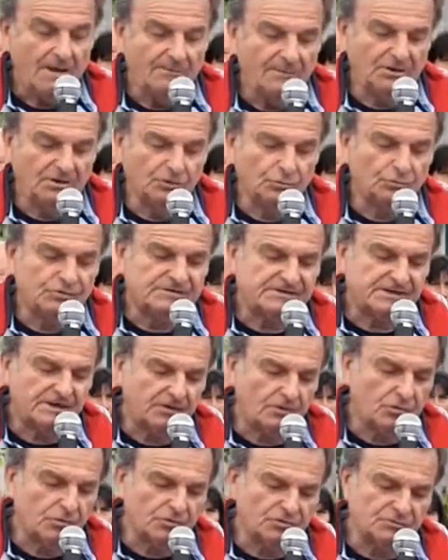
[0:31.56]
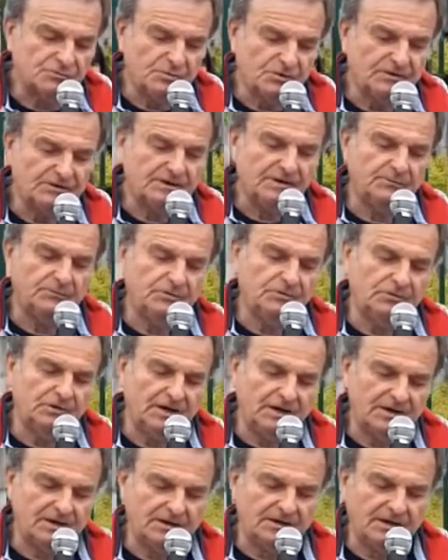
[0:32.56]
Mais de toutes ces causes multiples du
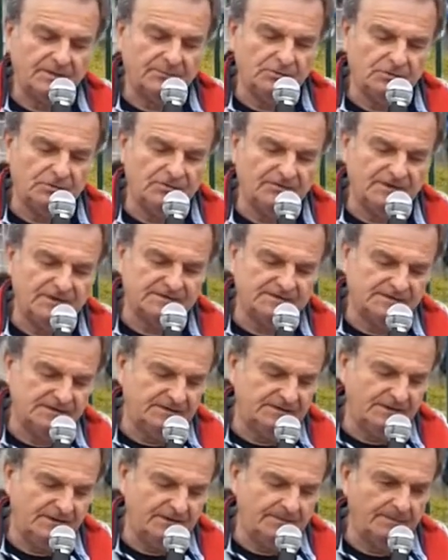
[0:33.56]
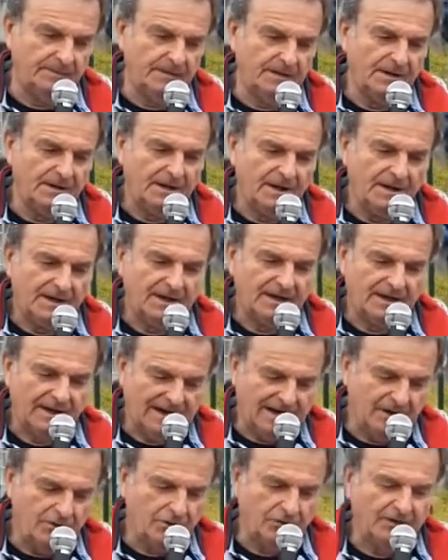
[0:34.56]
déclin de la biodiversité, quel
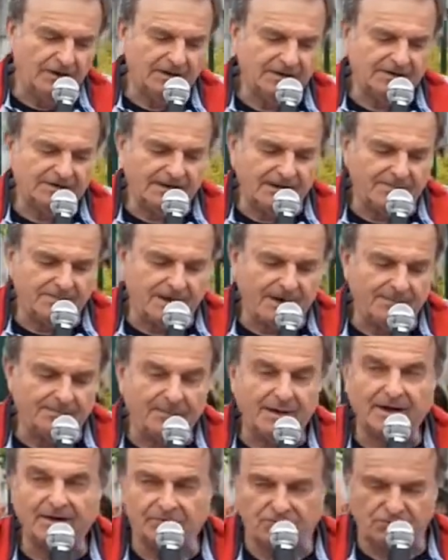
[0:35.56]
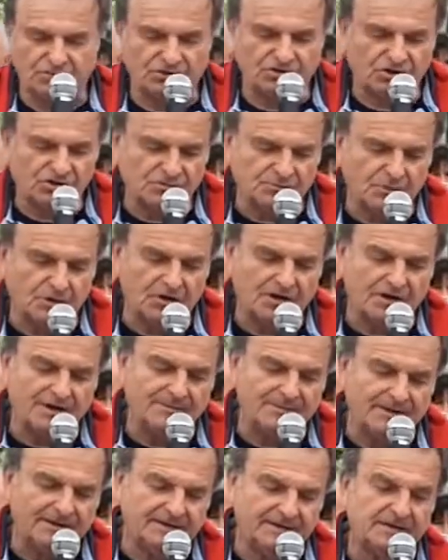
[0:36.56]
est le véritable impact du changement
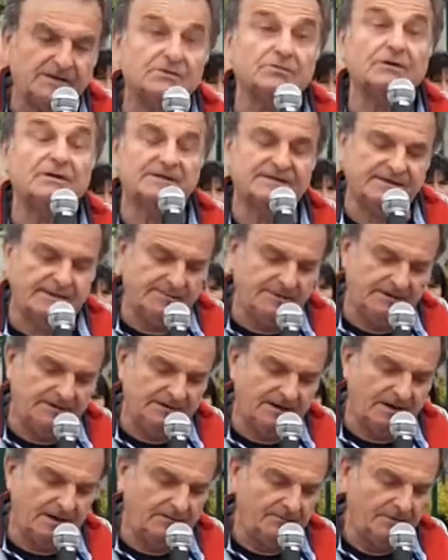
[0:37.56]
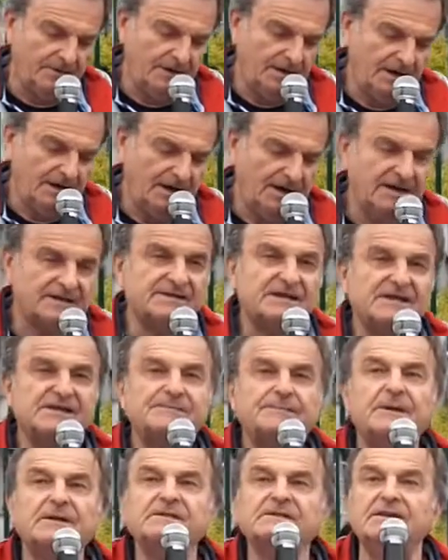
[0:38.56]
climatique sur les habitats et les
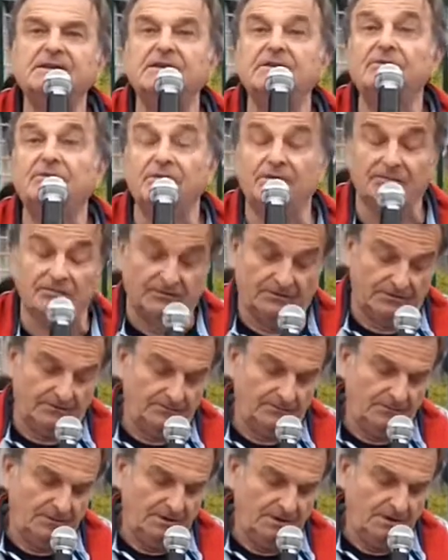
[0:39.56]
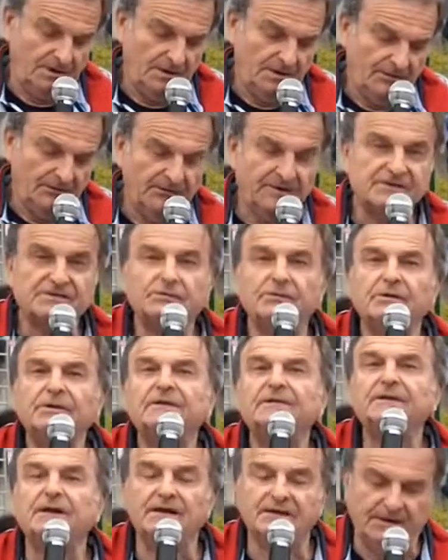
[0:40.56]
espèces qui y vivent Faisons
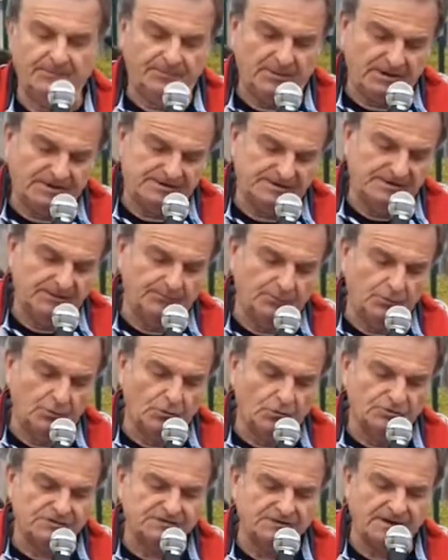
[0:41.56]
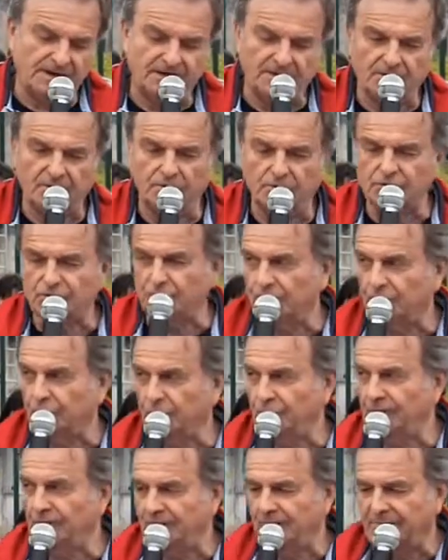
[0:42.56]
état des principaux constats
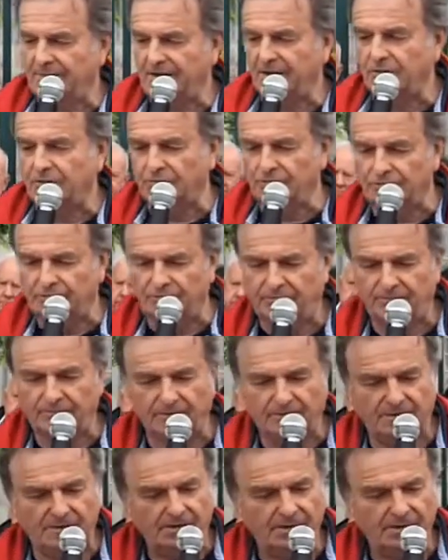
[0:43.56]
aujourd'hui bien connus.